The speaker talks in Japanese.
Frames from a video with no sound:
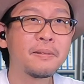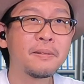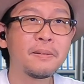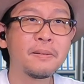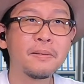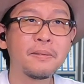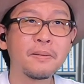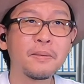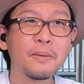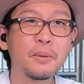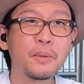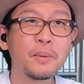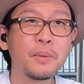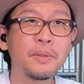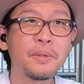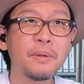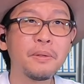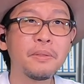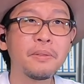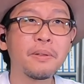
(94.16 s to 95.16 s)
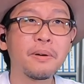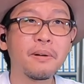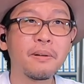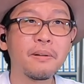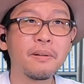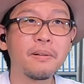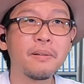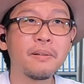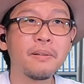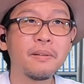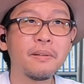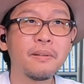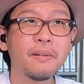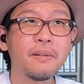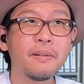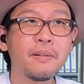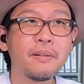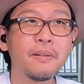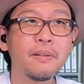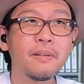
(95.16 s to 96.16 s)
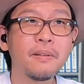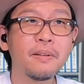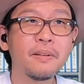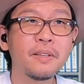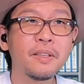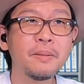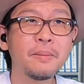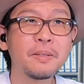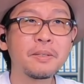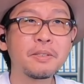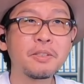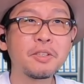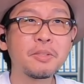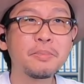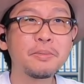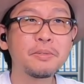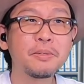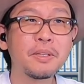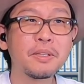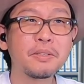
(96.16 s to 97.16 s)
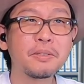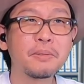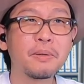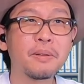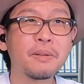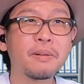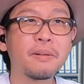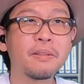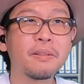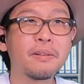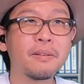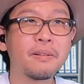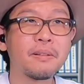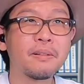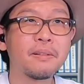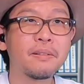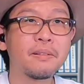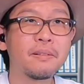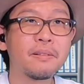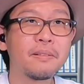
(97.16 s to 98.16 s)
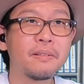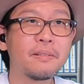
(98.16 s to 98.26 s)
うん、これはなんだ今の自分たちのあれかな